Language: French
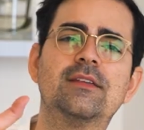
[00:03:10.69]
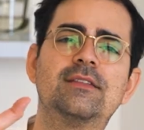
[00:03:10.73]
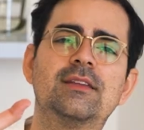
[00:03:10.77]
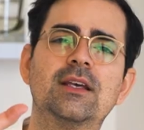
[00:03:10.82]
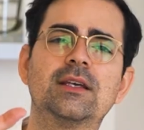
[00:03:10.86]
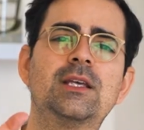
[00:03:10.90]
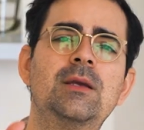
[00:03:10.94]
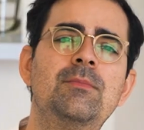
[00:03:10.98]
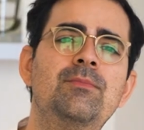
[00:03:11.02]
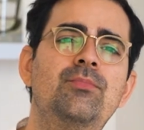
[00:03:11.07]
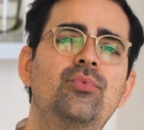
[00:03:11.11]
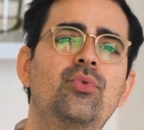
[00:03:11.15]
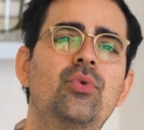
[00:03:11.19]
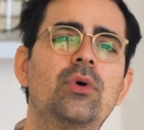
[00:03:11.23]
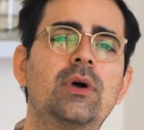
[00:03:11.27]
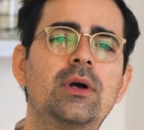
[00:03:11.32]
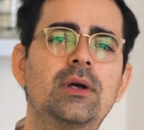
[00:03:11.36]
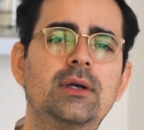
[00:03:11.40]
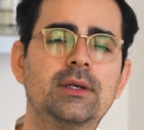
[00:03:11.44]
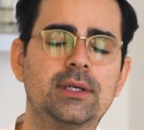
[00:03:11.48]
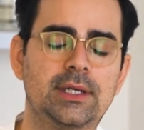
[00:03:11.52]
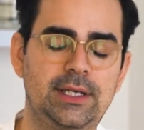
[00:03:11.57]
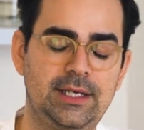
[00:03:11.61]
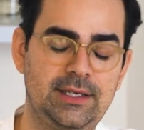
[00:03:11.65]
Cinquième
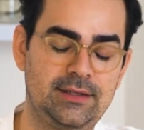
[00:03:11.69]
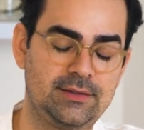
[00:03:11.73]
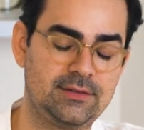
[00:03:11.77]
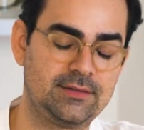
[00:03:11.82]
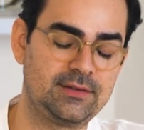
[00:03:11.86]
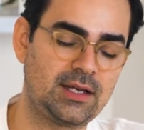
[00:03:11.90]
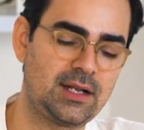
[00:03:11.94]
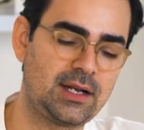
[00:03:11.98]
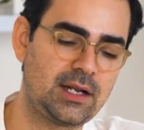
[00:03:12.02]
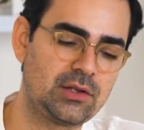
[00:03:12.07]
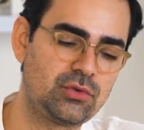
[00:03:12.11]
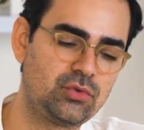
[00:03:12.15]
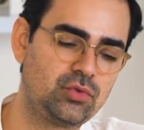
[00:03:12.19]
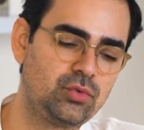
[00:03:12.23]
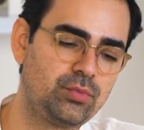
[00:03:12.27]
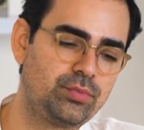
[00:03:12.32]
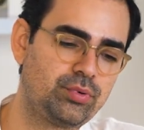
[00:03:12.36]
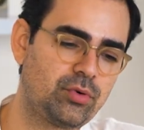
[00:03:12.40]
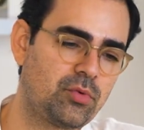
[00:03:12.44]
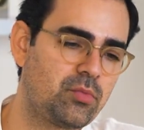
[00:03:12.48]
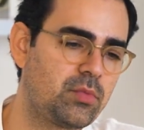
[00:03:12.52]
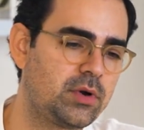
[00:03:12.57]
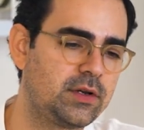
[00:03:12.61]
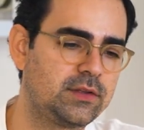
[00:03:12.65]
point, et ça là-dessus
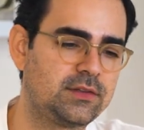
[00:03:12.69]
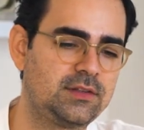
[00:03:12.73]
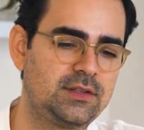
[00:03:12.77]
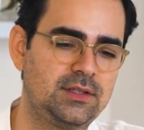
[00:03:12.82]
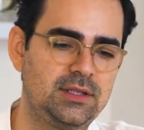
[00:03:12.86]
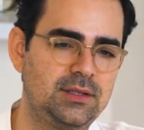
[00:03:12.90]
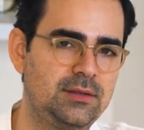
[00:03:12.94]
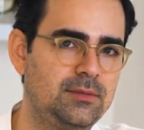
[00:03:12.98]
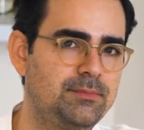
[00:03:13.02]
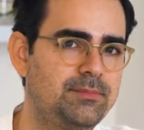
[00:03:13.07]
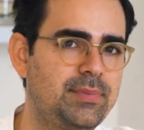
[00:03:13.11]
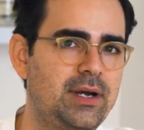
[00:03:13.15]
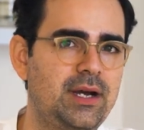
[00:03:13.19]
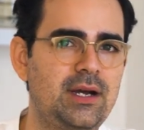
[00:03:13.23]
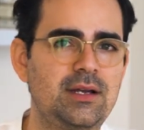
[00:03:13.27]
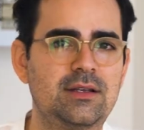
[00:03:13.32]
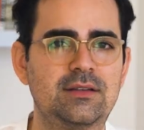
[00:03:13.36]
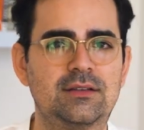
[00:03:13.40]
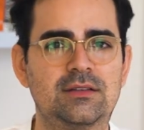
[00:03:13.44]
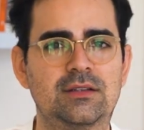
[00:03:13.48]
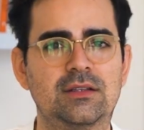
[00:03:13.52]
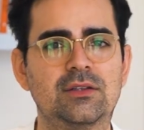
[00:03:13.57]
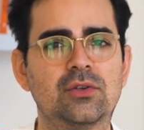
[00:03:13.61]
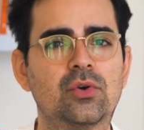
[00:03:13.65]
pour moi c'est
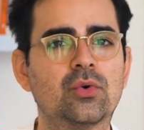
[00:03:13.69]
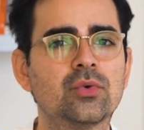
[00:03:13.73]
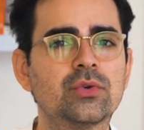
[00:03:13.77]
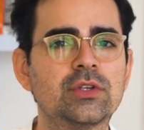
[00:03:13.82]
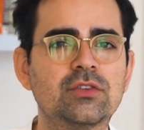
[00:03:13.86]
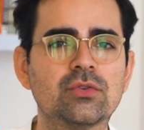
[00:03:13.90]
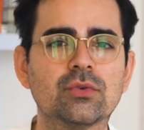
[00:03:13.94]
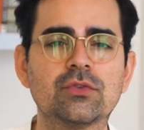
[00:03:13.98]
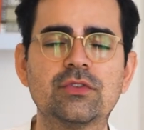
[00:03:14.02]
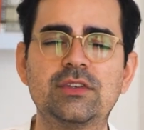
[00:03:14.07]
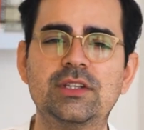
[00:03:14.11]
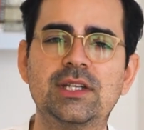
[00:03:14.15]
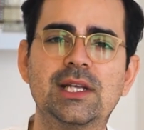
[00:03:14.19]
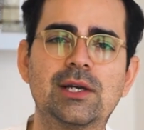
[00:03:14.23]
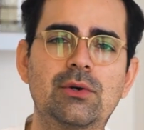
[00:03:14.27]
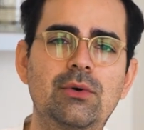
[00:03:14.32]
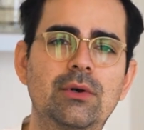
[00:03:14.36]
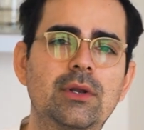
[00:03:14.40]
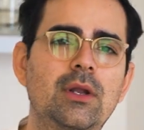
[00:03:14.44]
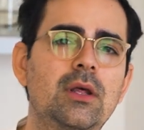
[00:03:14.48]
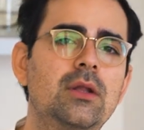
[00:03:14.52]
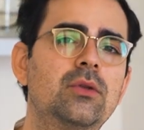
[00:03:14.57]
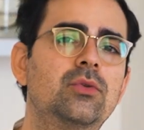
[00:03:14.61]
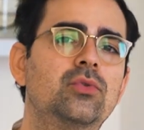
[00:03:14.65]
pareil, c'est une condition sine
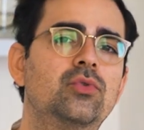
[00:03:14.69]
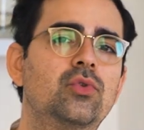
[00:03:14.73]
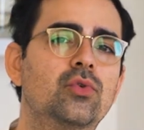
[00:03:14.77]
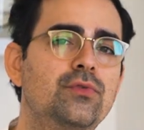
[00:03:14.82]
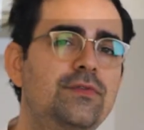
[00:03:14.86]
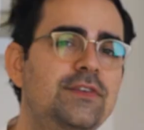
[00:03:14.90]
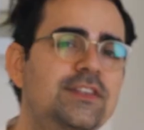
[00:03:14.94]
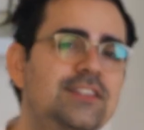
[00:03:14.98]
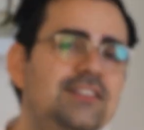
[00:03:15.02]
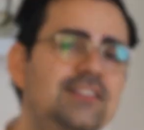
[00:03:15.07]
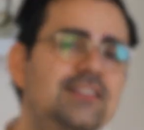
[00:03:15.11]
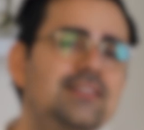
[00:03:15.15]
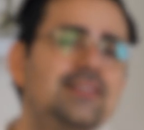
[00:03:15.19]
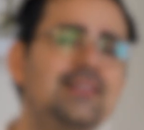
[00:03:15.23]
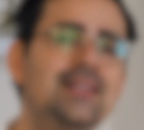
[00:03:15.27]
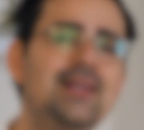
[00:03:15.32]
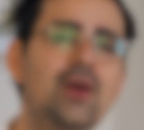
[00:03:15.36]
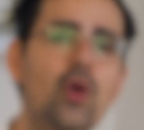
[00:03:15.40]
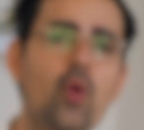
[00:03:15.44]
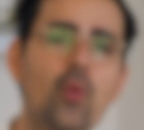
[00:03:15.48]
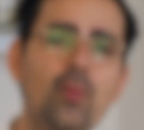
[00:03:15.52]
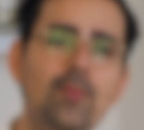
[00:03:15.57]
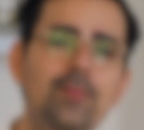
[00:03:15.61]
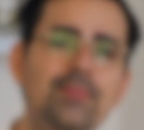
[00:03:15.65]
qua non, de
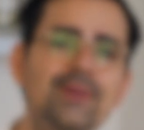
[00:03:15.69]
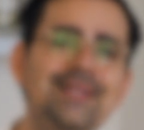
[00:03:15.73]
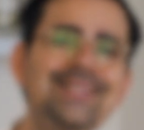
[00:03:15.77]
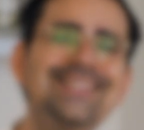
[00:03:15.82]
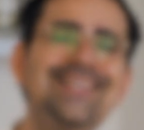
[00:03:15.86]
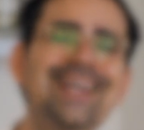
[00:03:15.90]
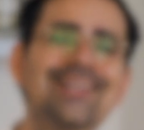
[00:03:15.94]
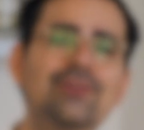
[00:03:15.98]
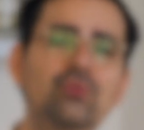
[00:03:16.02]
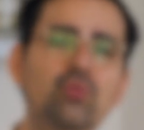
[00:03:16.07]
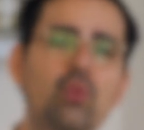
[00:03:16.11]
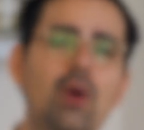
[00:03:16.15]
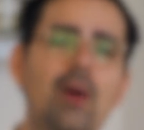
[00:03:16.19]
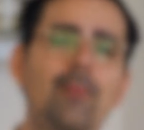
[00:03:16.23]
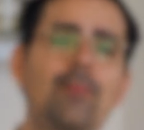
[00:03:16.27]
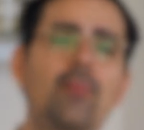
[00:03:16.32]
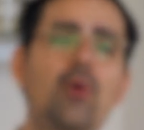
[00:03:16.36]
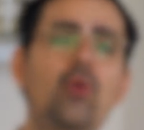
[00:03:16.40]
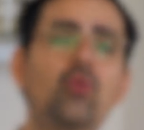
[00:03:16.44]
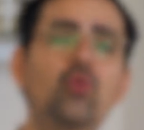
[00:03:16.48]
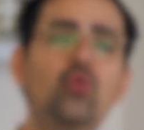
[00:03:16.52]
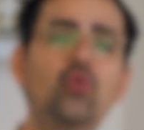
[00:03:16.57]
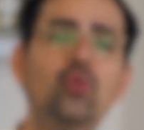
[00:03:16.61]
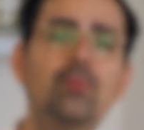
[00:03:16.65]
visiter
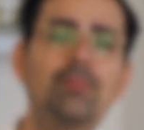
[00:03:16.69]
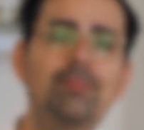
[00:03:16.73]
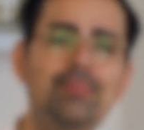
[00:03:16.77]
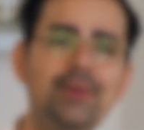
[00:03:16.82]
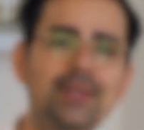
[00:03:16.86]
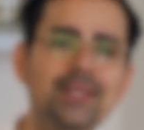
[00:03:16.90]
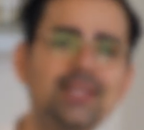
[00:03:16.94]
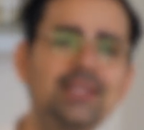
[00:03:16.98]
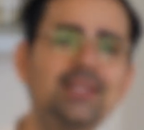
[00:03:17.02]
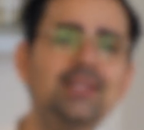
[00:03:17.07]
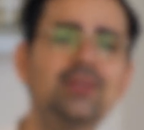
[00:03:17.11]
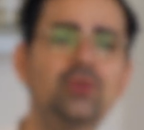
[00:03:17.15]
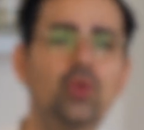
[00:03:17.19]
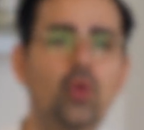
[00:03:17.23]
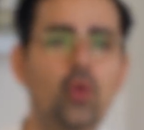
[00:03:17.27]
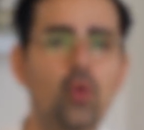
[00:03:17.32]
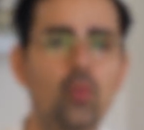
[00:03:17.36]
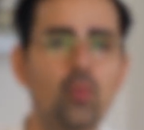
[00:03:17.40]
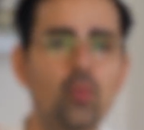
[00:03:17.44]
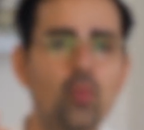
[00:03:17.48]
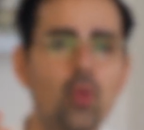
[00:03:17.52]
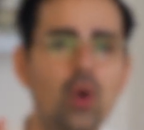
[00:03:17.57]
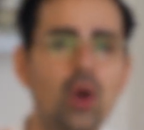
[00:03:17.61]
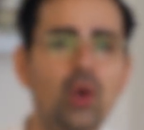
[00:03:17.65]
obligatoirement le pays au
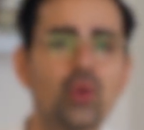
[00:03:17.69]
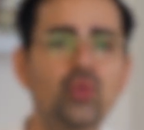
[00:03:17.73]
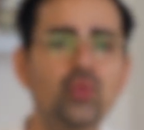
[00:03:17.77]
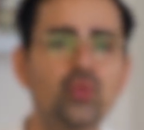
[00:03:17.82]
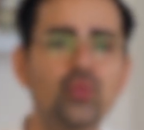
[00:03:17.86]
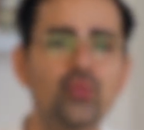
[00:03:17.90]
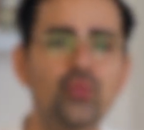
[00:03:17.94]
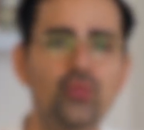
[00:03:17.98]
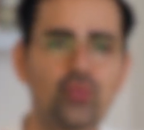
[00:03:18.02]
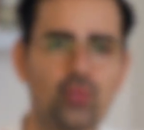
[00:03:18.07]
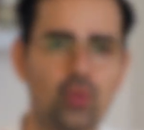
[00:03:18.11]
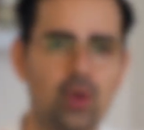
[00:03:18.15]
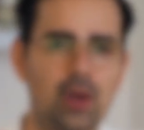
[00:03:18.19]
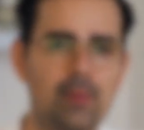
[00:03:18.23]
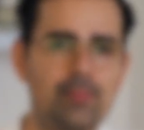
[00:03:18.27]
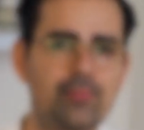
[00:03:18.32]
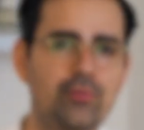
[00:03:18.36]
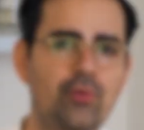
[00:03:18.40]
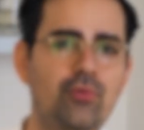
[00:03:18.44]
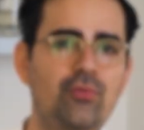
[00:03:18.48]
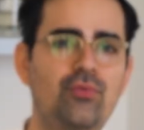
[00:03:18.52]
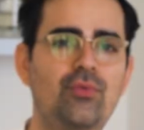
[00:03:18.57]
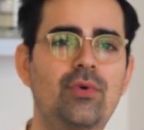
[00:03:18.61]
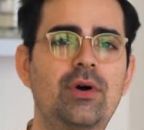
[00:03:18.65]
moins une fois
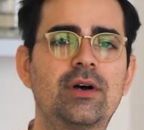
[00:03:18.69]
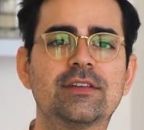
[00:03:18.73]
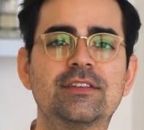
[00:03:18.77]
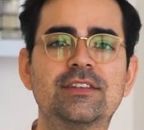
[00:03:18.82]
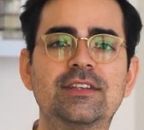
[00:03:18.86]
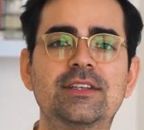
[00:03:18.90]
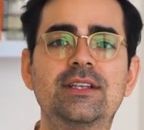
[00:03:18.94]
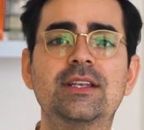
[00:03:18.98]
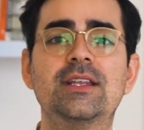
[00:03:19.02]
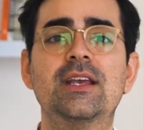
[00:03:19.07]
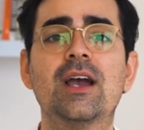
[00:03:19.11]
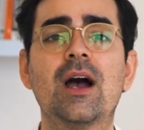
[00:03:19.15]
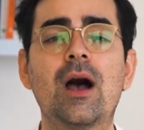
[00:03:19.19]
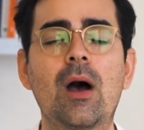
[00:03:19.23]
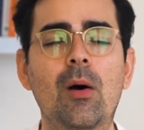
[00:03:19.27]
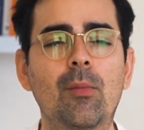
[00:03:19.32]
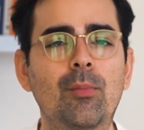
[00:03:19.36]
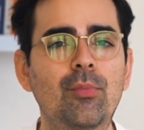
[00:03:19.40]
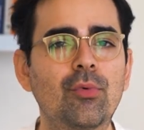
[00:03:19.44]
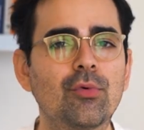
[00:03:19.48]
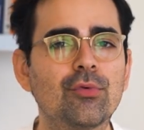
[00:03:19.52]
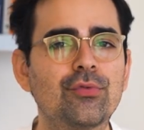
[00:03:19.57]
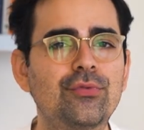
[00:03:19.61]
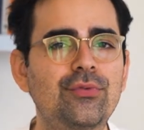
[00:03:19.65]
pour voir s'il y a un
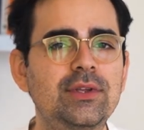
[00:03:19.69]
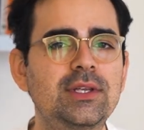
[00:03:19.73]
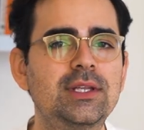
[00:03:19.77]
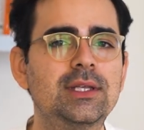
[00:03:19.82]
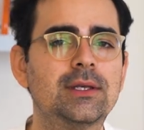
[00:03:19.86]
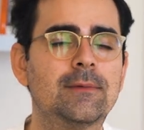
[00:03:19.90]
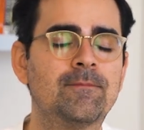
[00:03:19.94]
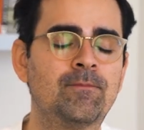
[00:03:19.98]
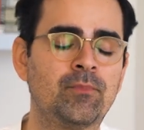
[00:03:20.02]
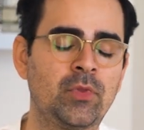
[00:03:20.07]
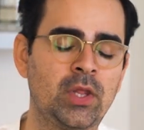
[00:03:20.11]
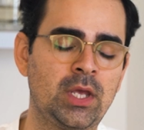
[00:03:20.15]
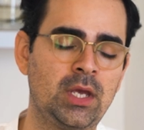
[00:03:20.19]
bon feeling.